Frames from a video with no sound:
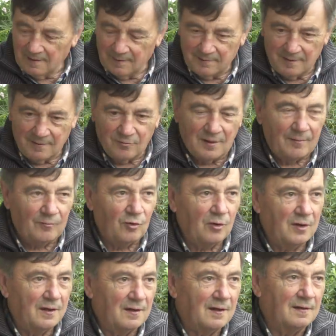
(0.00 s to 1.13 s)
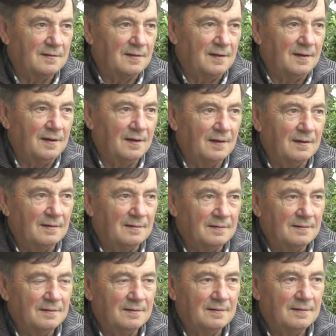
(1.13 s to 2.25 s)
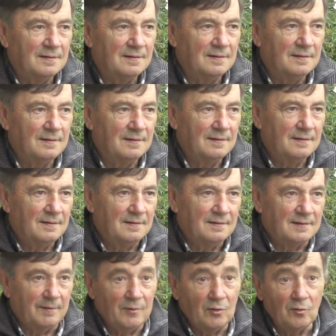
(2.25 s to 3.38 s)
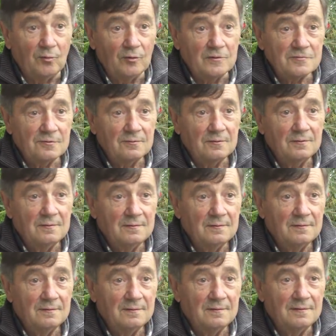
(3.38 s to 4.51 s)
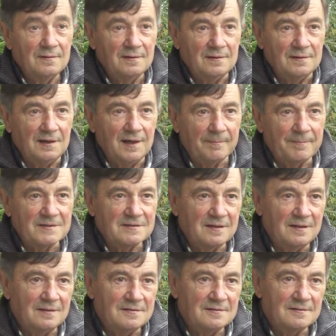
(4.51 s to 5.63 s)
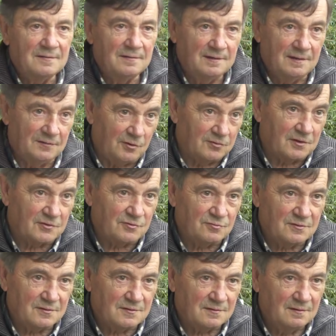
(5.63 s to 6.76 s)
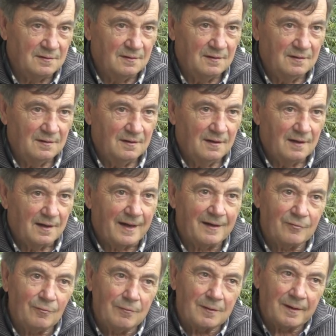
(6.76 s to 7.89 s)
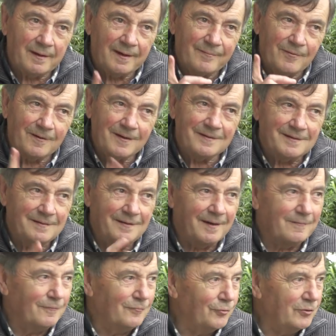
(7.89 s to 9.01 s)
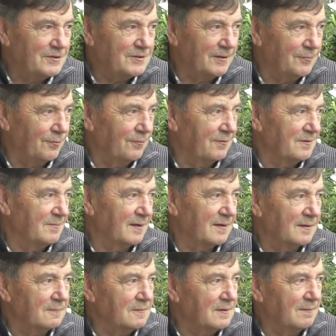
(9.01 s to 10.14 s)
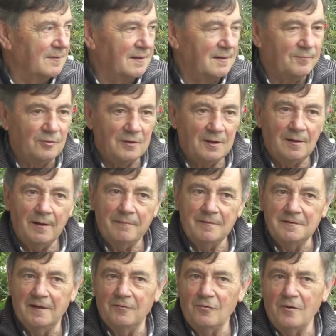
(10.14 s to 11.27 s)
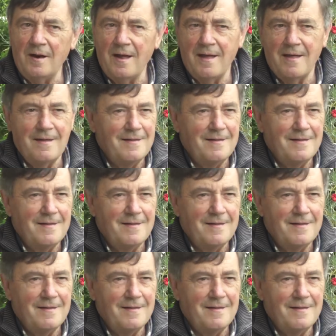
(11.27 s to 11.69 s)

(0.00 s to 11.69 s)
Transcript: había una mujer que tenía también un puesto y tenía pasteles, entre otras cosas. Calculo que aquella mujer tendría condones entonces, me cago en la madre, porque era una vendedora.